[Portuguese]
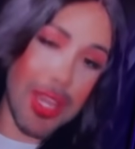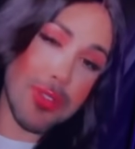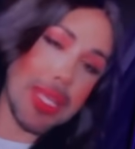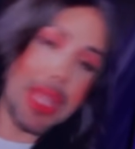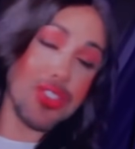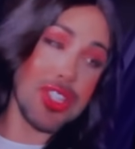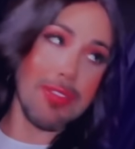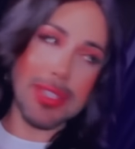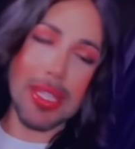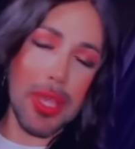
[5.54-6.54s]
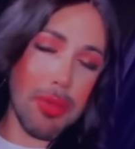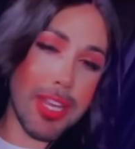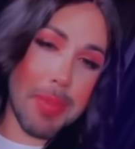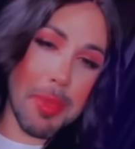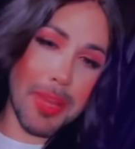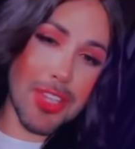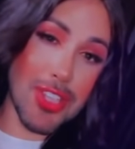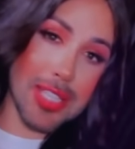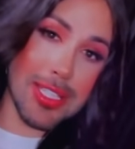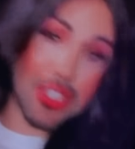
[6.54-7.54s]
olha, é o seguinte, tava tendo aí uma
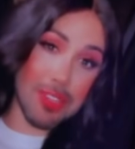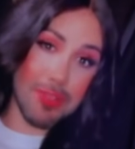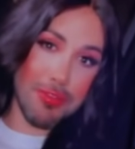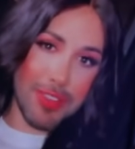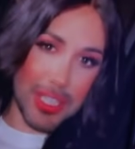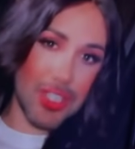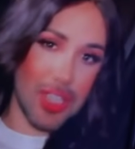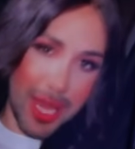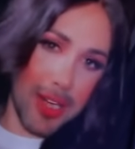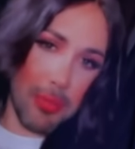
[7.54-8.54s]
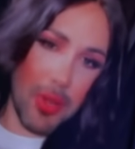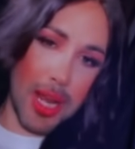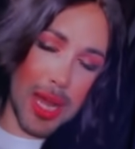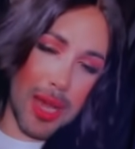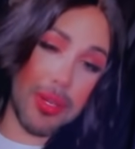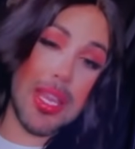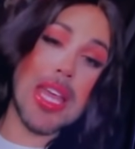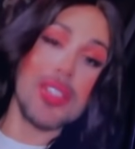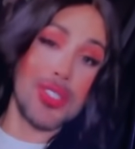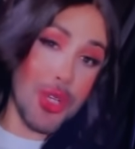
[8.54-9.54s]
gameplay de Resident Evil Village lá no meu
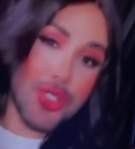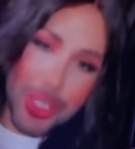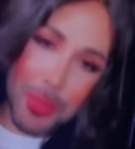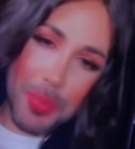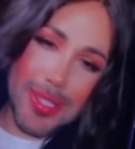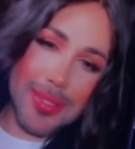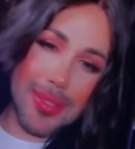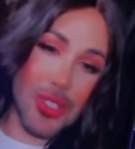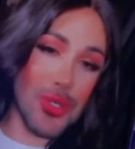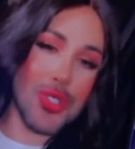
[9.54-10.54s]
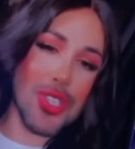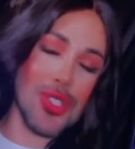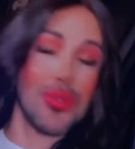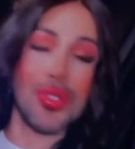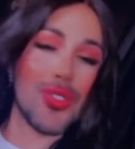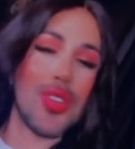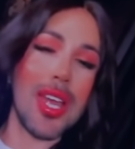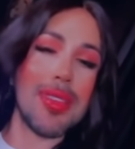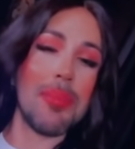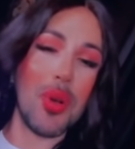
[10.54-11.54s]
canal, só que eu já tô precisando de sugestão do
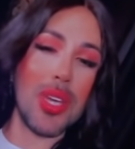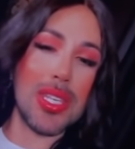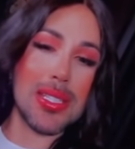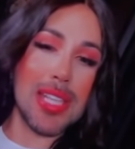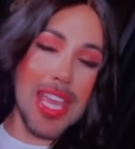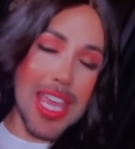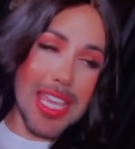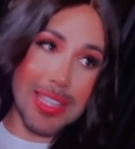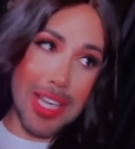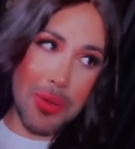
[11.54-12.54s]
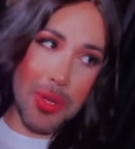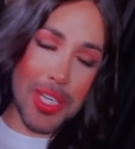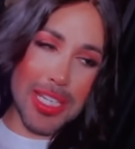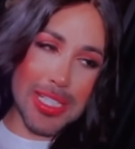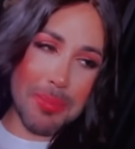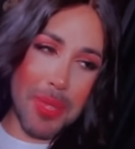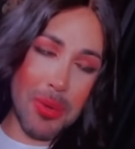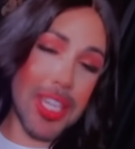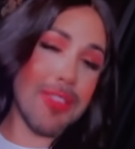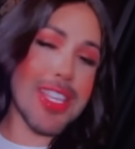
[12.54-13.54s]
que jogar depois. Então eu queria
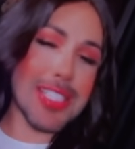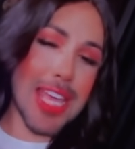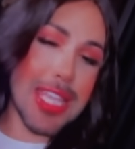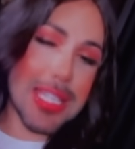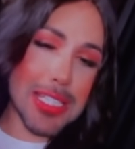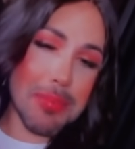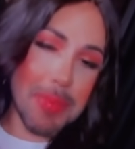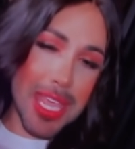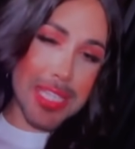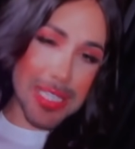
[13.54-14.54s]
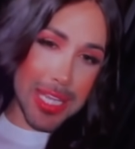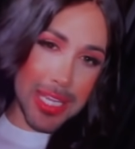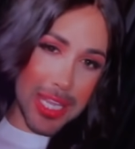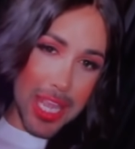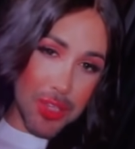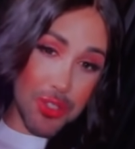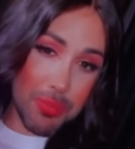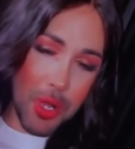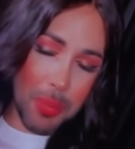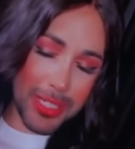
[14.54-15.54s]
saber o que, que vai sair nesse mês
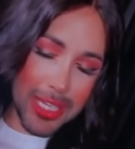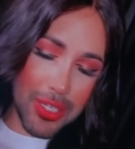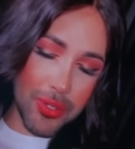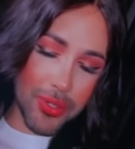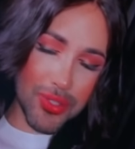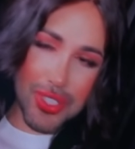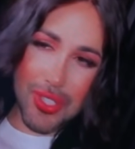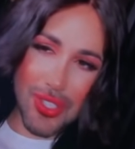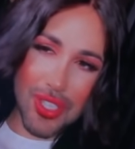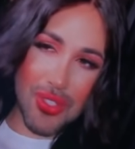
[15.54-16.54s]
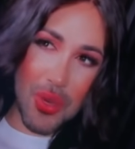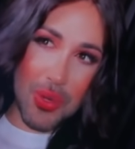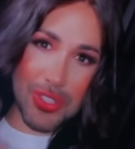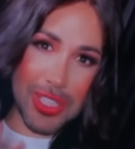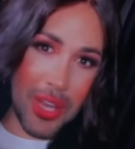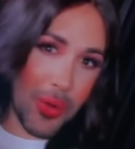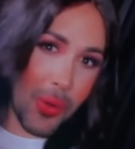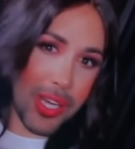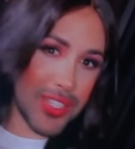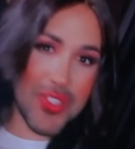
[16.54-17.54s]
aí de bom pra quem gosta de jogo de
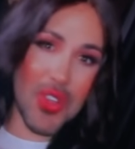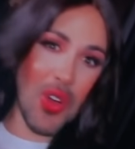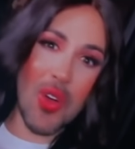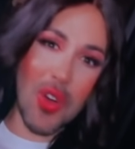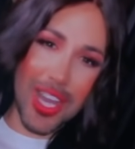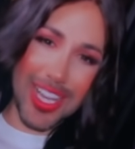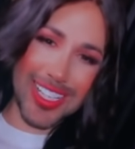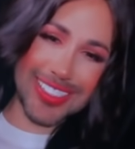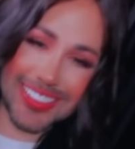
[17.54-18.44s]
terror, de horror.